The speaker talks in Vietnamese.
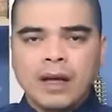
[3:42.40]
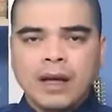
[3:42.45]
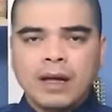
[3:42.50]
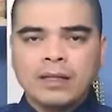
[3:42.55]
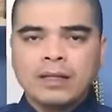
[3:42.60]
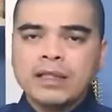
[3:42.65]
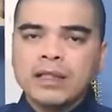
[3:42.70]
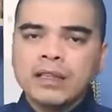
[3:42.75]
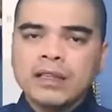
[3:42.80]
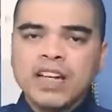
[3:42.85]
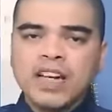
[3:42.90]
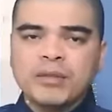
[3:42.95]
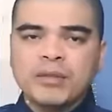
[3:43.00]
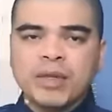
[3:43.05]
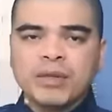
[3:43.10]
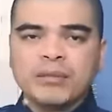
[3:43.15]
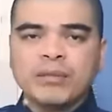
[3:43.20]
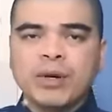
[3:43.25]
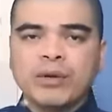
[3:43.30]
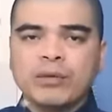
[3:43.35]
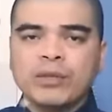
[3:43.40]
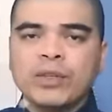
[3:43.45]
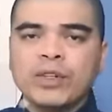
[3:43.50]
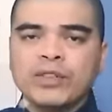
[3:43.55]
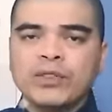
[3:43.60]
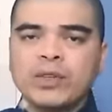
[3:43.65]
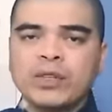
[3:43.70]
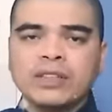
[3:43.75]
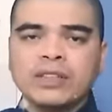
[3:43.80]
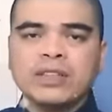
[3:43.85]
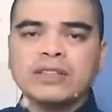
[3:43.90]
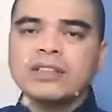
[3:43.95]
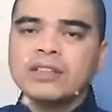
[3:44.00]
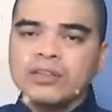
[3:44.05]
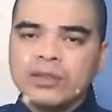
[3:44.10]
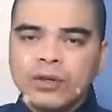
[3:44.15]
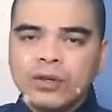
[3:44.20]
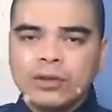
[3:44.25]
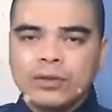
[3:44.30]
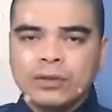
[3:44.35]
à, những người mệnh mộc nuôi chó sẽ
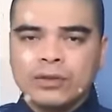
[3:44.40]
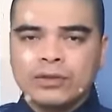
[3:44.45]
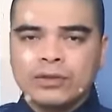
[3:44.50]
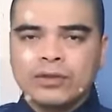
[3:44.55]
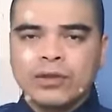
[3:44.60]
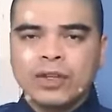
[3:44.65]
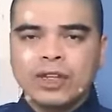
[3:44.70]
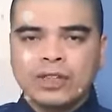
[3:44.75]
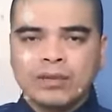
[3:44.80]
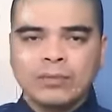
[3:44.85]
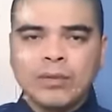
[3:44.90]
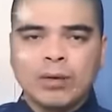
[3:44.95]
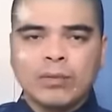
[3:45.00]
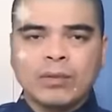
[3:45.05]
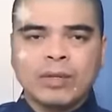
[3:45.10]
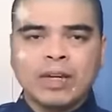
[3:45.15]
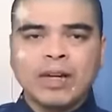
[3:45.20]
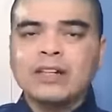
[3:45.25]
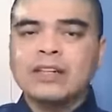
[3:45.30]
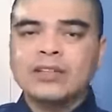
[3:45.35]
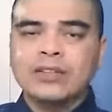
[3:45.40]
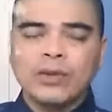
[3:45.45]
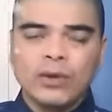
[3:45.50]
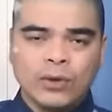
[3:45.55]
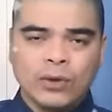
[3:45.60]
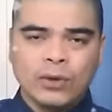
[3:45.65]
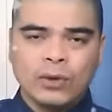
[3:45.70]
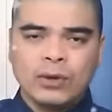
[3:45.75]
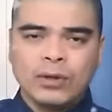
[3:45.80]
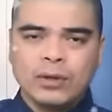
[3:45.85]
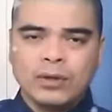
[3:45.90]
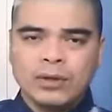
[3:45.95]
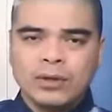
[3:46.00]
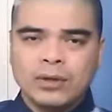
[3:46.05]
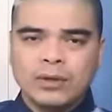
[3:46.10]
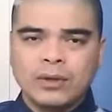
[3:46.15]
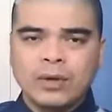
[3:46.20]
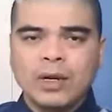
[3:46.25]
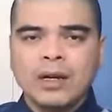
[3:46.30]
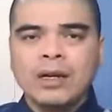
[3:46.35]
rất tốt do là mộc khắc được thổ
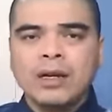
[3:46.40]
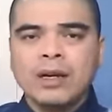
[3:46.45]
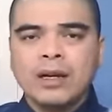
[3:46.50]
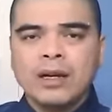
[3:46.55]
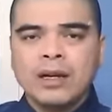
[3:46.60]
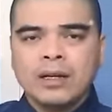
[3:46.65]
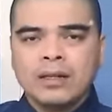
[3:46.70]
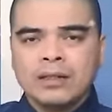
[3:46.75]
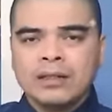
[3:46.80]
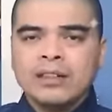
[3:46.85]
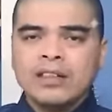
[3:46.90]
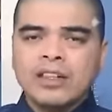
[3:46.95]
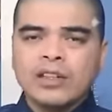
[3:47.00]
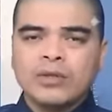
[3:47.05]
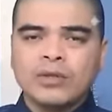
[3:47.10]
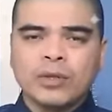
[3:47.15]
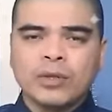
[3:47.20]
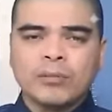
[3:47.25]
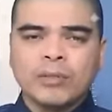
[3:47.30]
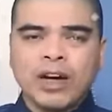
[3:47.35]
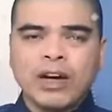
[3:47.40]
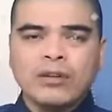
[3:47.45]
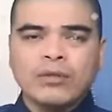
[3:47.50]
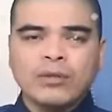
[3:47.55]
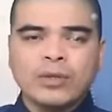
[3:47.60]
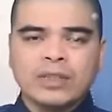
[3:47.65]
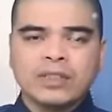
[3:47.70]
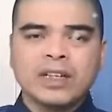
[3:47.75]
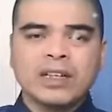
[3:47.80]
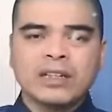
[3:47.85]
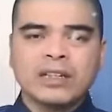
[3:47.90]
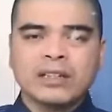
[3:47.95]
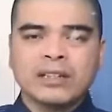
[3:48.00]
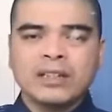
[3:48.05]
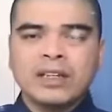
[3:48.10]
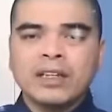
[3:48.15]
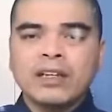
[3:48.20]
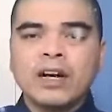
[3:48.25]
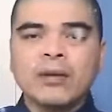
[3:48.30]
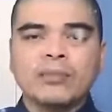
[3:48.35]
đúng không những người tuổi mão tuổi dần
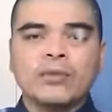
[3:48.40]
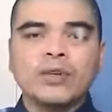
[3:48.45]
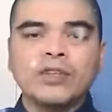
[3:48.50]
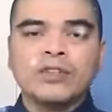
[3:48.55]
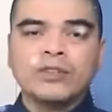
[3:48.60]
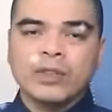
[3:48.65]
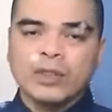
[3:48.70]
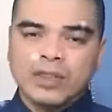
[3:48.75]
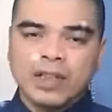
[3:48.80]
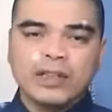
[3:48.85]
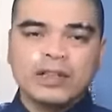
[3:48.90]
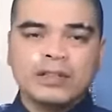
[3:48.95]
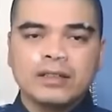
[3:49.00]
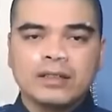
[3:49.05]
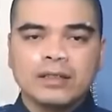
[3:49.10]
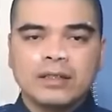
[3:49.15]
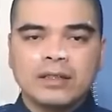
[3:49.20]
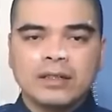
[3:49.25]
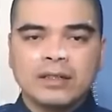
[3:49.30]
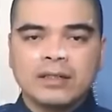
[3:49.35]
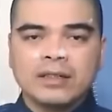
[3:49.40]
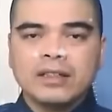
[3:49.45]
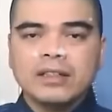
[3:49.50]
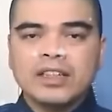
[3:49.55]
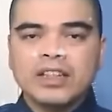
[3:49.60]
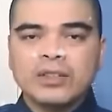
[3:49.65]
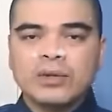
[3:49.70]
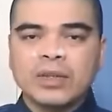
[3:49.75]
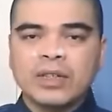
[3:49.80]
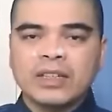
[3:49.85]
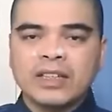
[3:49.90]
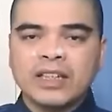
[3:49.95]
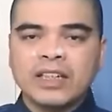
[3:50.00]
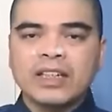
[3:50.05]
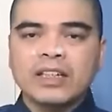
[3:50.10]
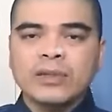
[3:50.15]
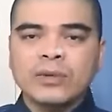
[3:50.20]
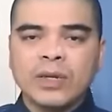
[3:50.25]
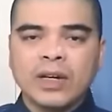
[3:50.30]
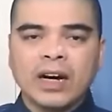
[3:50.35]
thích hợp nuôi chó nhất những người tuổi
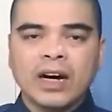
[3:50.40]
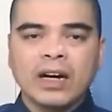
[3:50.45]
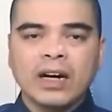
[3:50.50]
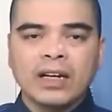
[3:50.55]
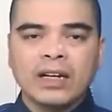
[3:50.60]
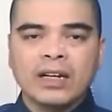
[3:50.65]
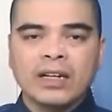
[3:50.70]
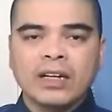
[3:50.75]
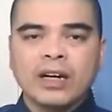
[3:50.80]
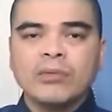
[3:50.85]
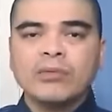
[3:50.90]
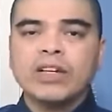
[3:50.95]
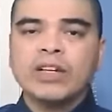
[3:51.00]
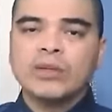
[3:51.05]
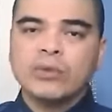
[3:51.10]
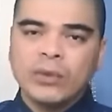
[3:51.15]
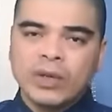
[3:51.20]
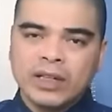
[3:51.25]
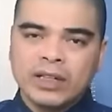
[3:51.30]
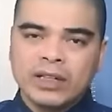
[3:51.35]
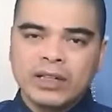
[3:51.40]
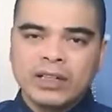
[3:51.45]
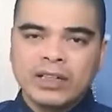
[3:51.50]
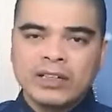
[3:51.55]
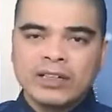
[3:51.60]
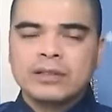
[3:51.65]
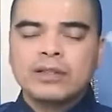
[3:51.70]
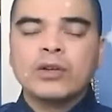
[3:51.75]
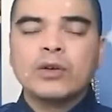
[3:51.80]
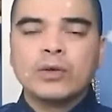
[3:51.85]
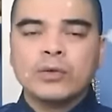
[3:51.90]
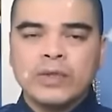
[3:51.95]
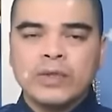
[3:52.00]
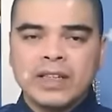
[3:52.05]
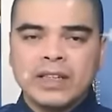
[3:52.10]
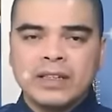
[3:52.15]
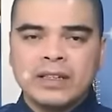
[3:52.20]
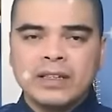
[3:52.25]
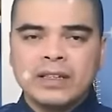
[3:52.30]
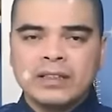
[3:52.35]
tý tuổi hợi không nên nuôi thưa quý
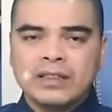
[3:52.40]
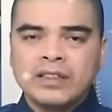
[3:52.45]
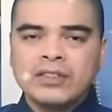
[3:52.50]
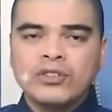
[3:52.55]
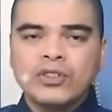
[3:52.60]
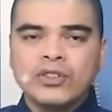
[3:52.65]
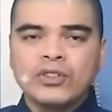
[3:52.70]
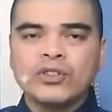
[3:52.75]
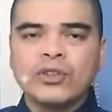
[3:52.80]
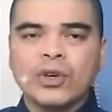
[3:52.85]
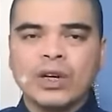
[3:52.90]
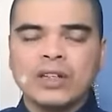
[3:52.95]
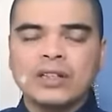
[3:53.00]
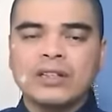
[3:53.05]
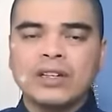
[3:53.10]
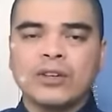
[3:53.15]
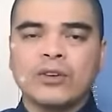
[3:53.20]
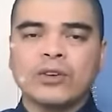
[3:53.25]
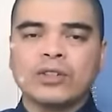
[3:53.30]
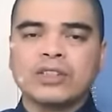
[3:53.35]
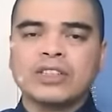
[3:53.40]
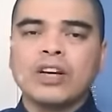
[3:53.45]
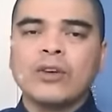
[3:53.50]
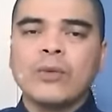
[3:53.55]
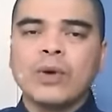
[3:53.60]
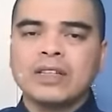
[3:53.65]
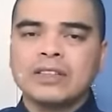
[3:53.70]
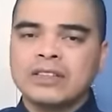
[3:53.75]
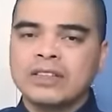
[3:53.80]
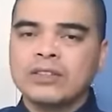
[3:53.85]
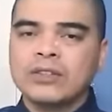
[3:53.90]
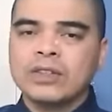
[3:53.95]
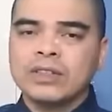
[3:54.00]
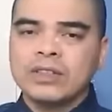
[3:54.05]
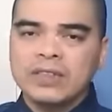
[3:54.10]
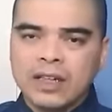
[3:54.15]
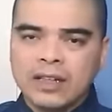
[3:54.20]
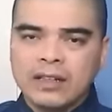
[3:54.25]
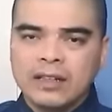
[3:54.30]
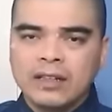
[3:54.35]
vị những chú chó thường có giác quan rất xuất
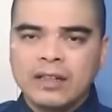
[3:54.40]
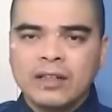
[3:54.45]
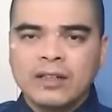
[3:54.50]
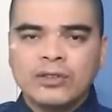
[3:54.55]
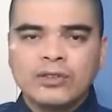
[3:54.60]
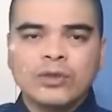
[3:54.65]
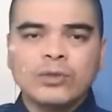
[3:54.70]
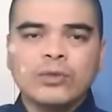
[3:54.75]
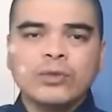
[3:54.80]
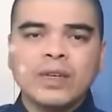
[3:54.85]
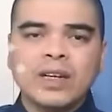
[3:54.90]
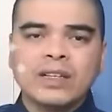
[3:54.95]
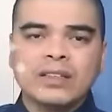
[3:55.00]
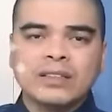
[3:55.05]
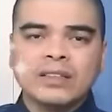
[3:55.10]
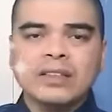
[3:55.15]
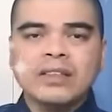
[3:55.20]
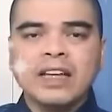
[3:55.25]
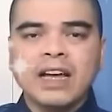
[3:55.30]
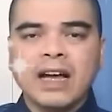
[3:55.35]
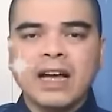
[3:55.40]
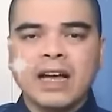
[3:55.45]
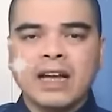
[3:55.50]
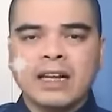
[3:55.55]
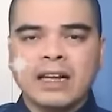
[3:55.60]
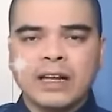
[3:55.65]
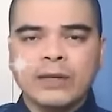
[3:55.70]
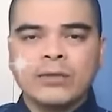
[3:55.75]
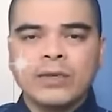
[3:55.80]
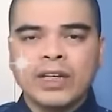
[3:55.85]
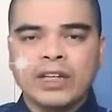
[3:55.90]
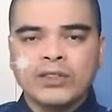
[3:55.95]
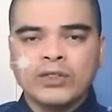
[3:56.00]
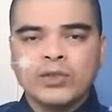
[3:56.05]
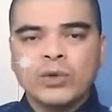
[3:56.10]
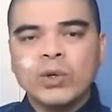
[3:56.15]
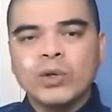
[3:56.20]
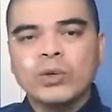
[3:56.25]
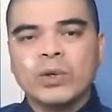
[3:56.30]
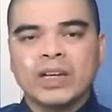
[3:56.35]
sắc chúng vừa giữ nhà lại vừa
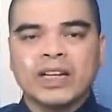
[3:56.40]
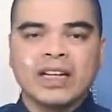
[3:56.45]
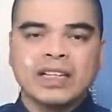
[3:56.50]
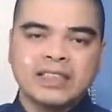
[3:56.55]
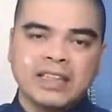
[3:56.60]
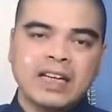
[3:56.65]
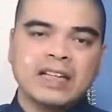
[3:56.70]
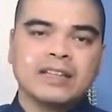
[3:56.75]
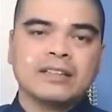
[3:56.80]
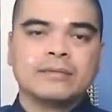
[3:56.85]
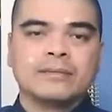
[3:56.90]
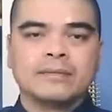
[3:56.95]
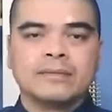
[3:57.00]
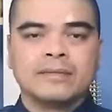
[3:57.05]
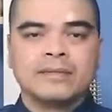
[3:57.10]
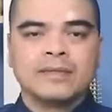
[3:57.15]
xua đuổi kẻ gian